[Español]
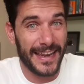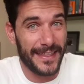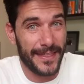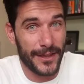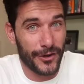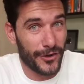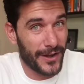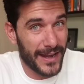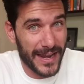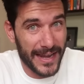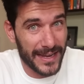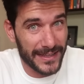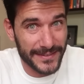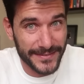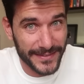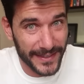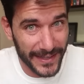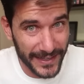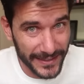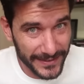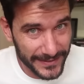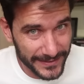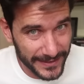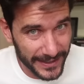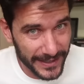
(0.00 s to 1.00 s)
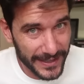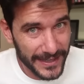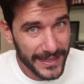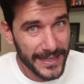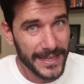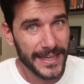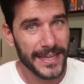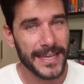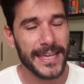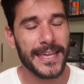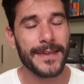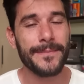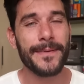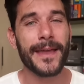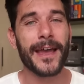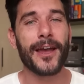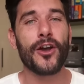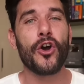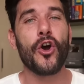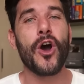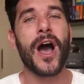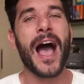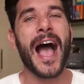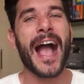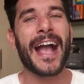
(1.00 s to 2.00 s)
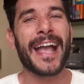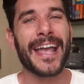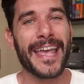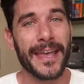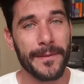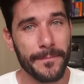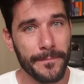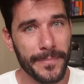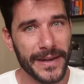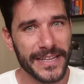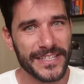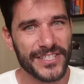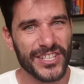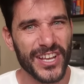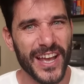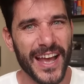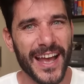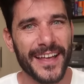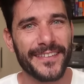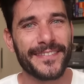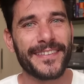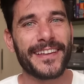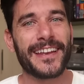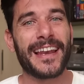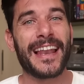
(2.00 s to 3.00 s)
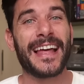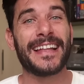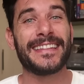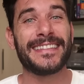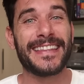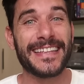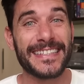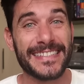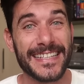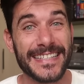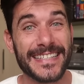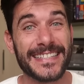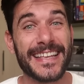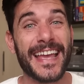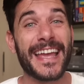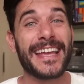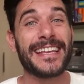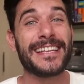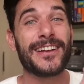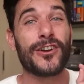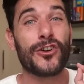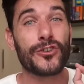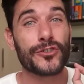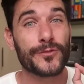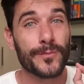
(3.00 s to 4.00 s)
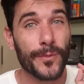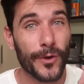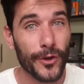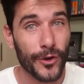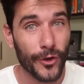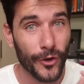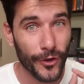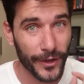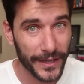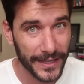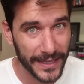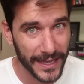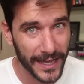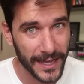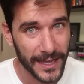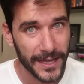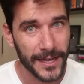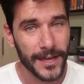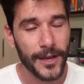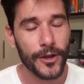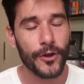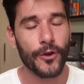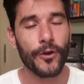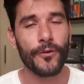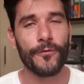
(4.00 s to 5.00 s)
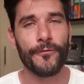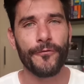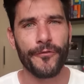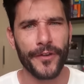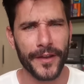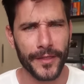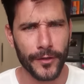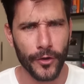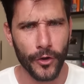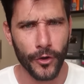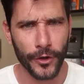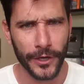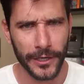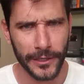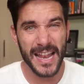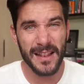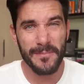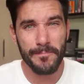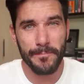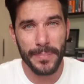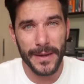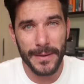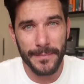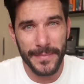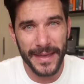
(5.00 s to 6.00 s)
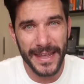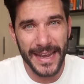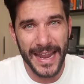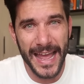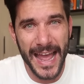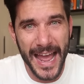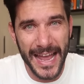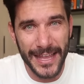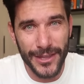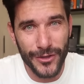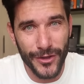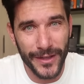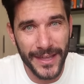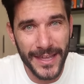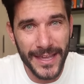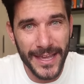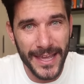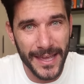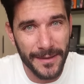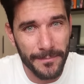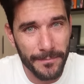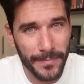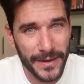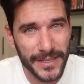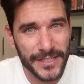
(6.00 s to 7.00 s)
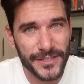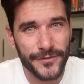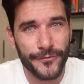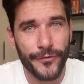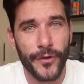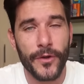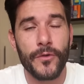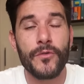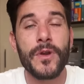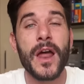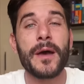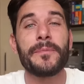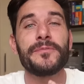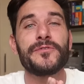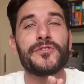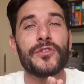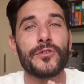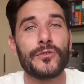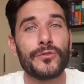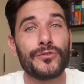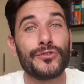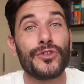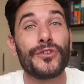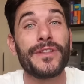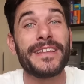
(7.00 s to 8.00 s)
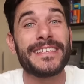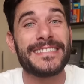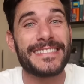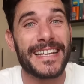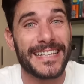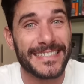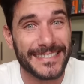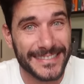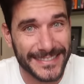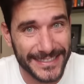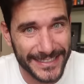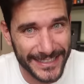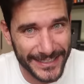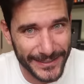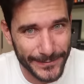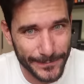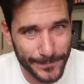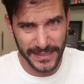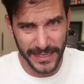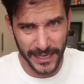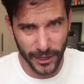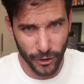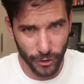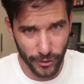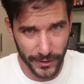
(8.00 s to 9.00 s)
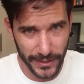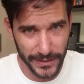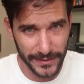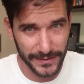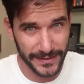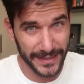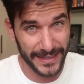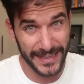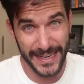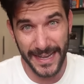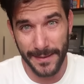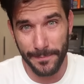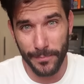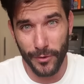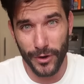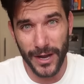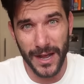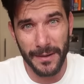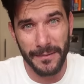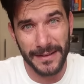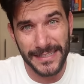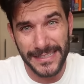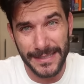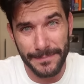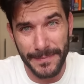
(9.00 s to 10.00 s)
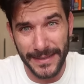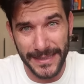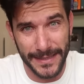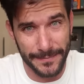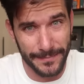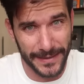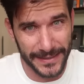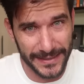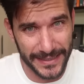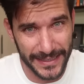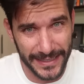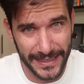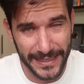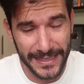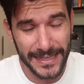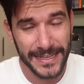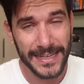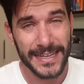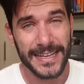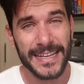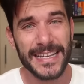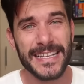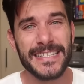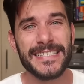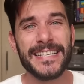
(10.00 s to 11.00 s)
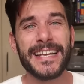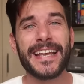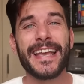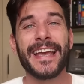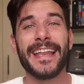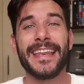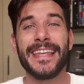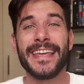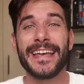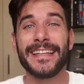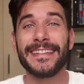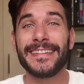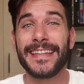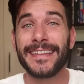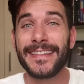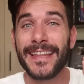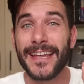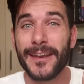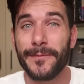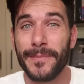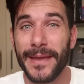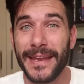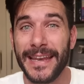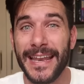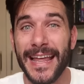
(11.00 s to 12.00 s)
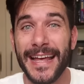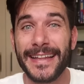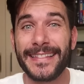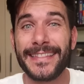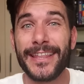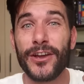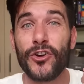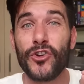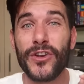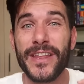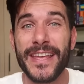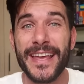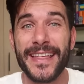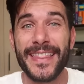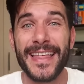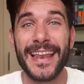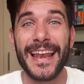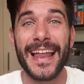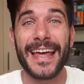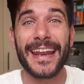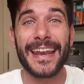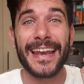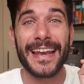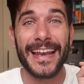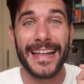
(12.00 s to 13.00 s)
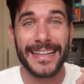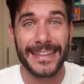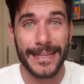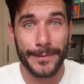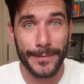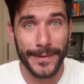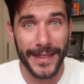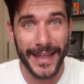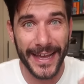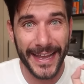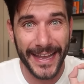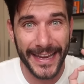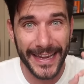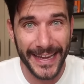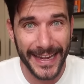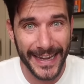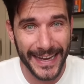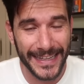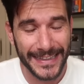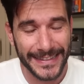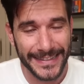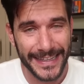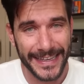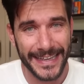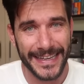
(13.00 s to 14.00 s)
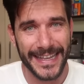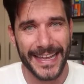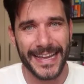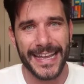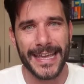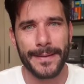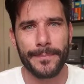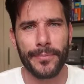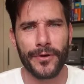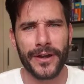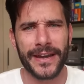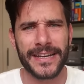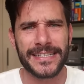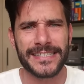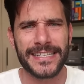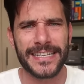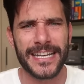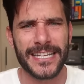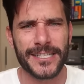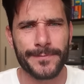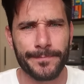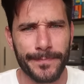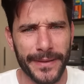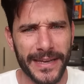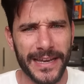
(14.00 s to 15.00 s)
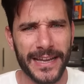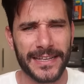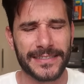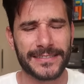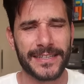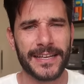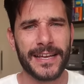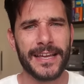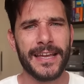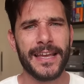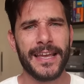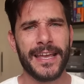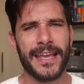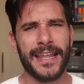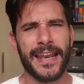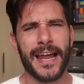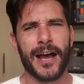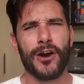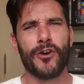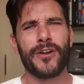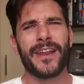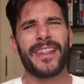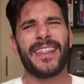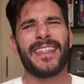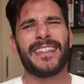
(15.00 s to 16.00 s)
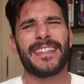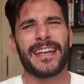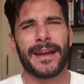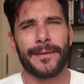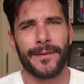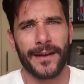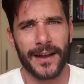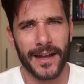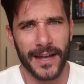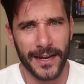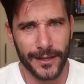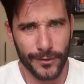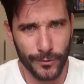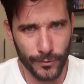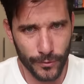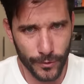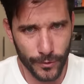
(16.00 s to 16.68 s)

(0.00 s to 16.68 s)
que le dieron el excelente y viajó a Cambridge a hacer la tesis en cosmología con Fred Hoy. El primer año en Cambridge fue un absoluto desastre. Es que Hawking tenía poca base matemática y si quería entender bien la teoría de la relatividad general tenía que ponerse las pilas. Era hora de trabajar